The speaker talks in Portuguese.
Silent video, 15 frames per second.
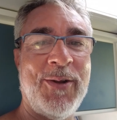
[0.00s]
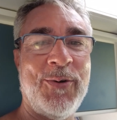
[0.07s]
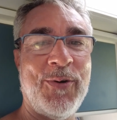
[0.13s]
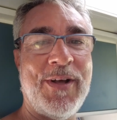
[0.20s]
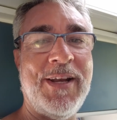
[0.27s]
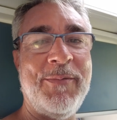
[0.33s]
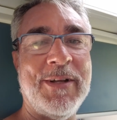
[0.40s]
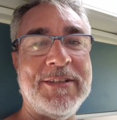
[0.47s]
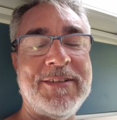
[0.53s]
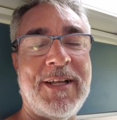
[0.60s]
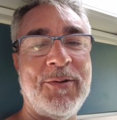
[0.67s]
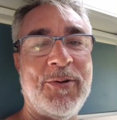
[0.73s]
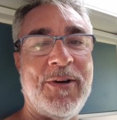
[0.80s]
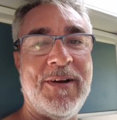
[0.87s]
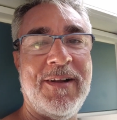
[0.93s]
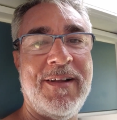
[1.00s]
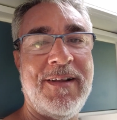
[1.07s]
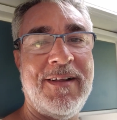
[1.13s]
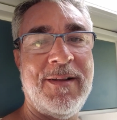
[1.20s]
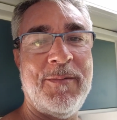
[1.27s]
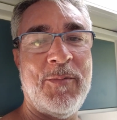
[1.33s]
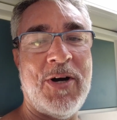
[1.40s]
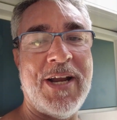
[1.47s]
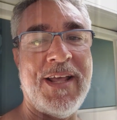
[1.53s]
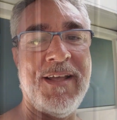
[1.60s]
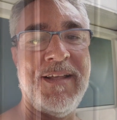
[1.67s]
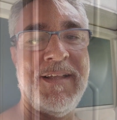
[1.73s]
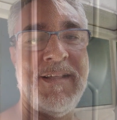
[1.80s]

do climatizador. Bora!